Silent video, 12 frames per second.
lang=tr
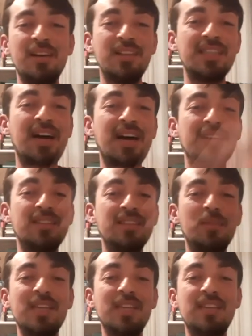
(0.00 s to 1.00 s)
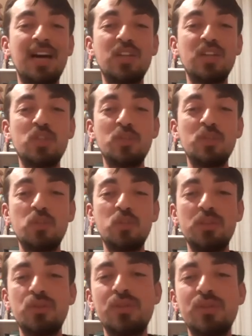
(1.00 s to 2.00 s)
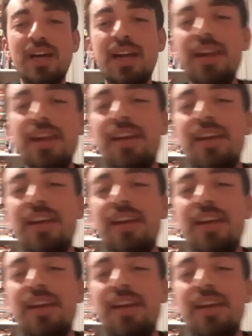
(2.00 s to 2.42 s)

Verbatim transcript: sardığı bezi açmış bir güzel